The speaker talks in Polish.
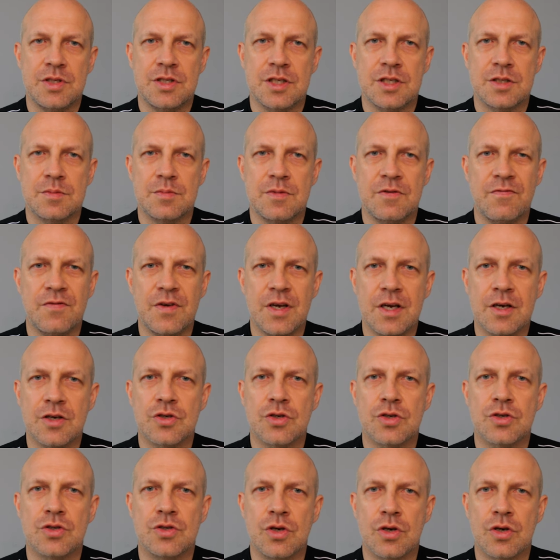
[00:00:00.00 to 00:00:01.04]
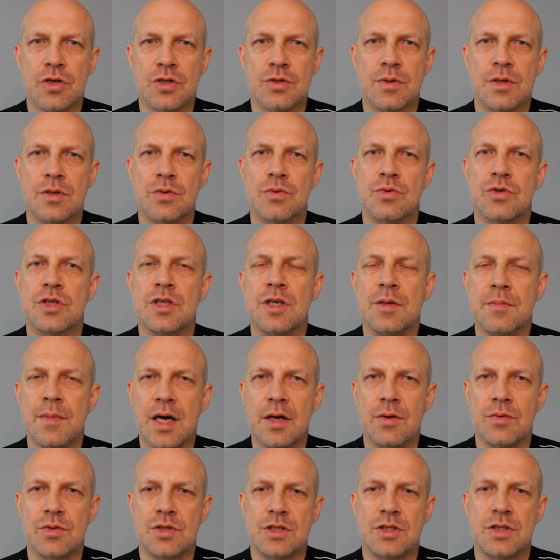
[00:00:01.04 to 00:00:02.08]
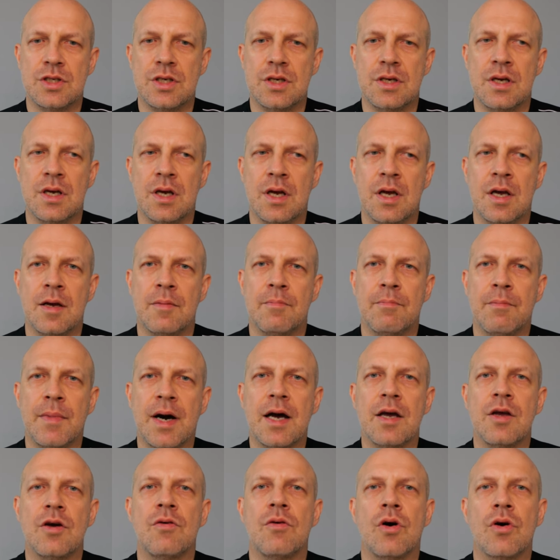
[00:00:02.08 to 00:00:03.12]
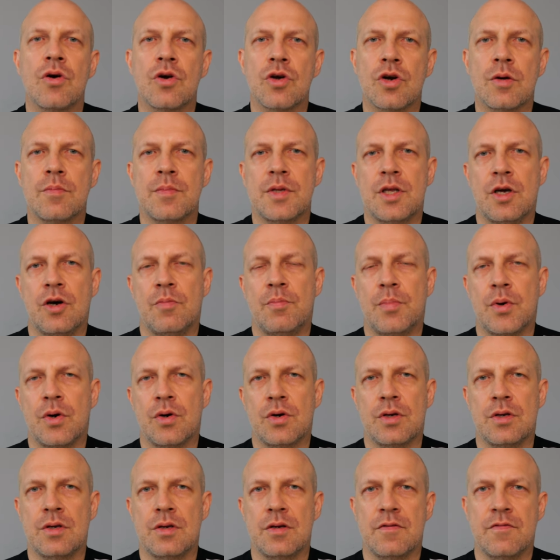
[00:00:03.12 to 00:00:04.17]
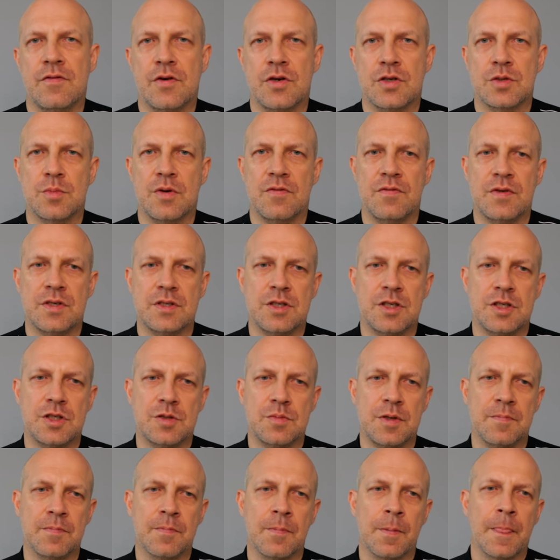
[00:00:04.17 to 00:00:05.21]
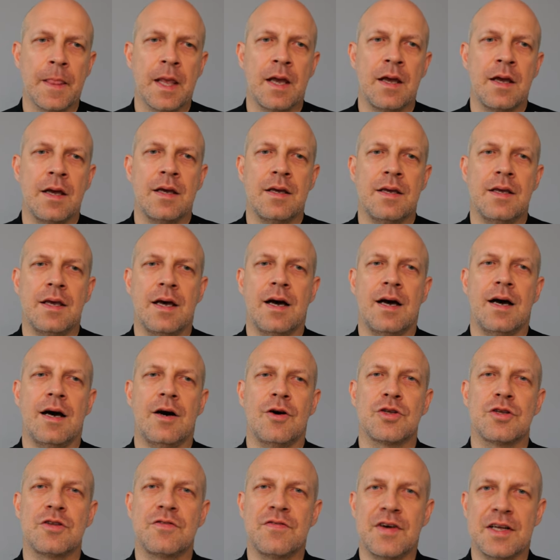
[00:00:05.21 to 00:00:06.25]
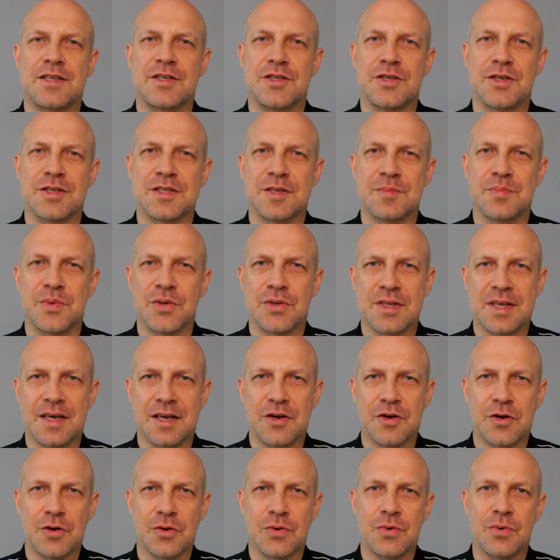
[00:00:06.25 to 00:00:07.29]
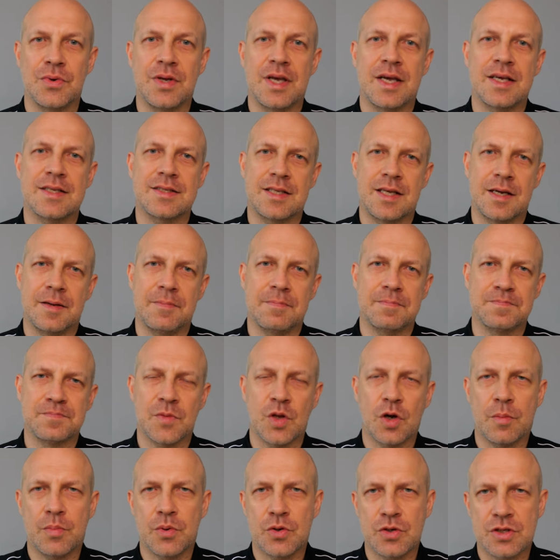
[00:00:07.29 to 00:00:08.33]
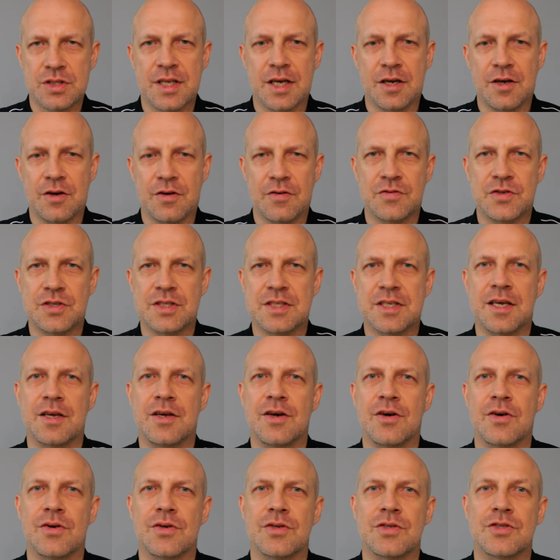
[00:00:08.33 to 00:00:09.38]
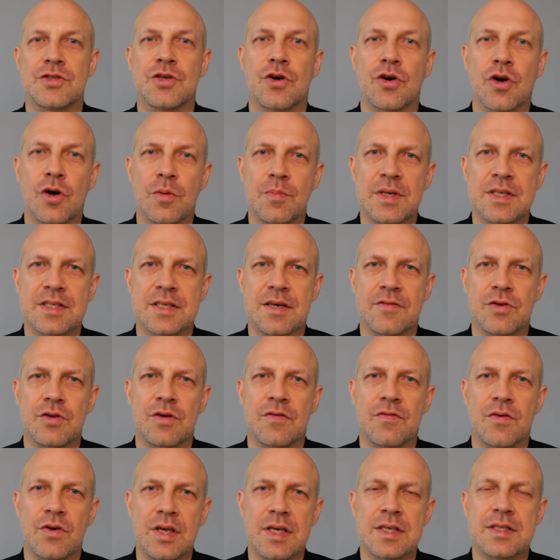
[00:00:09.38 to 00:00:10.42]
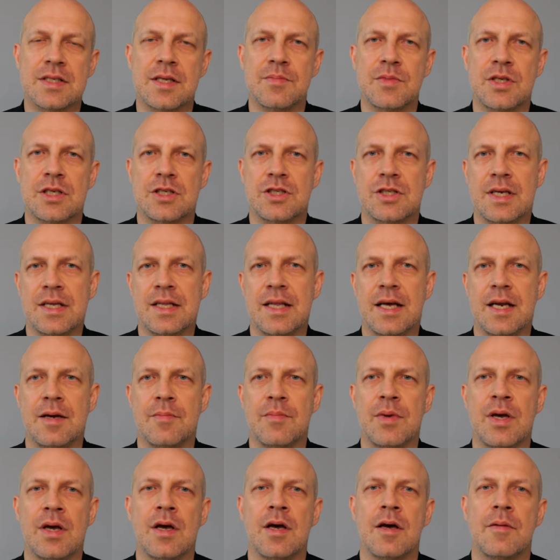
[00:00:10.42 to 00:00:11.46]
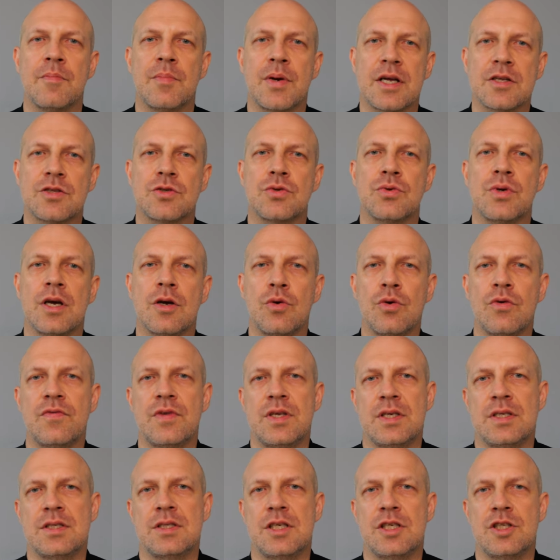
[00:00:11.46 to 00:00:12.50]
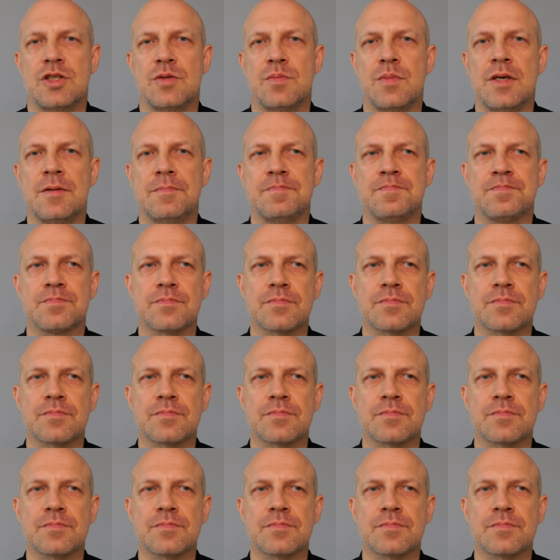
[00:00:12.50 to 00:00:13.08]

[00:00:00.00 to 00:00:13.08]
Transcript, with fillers: dziećmi. Większość dorosłych, którzy nie mają dzieci, mają ogromne opory w rozmowie z dziećmi. Ja od 2005 roku jestem, oprócz tego wszystkiego, co robię zawodowo, jestem też trenerem, pracuję głównie z dziećmi